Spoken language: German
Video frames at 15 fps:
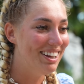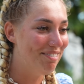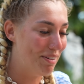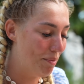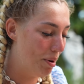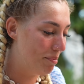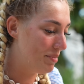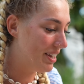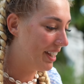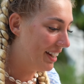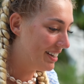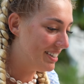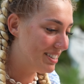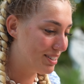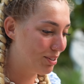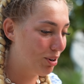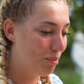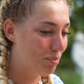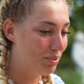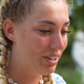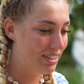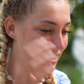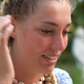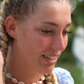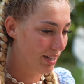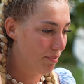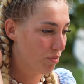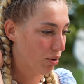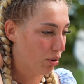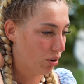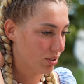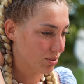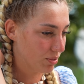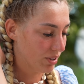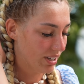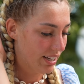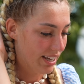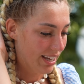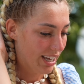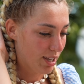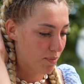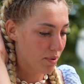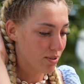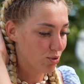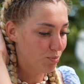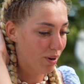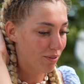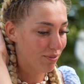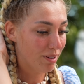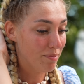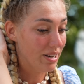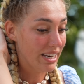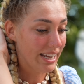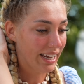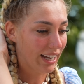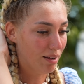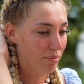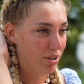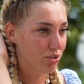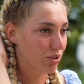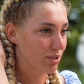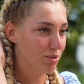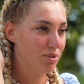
wenn man mir halt diese Komponente nimmt und auch so, ich bin ein super familiärer Mensch, also